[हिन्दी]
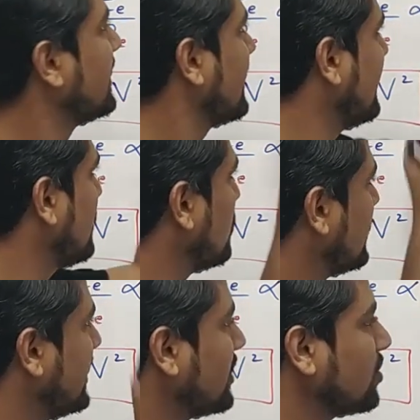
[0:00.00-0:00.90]
ये
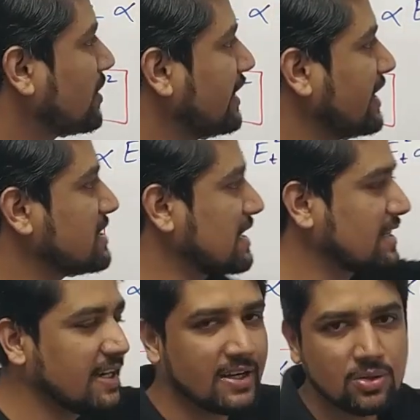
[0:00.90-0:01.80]
डेढ़ दो घंटे ये
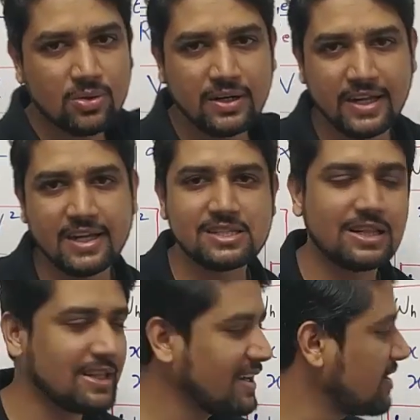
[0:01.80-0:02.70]
चलता है डेढ़ दो घंटे ये
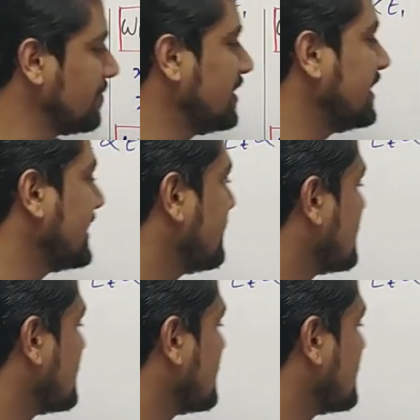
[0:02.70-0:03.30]
चलता है काफ़ी डिटेल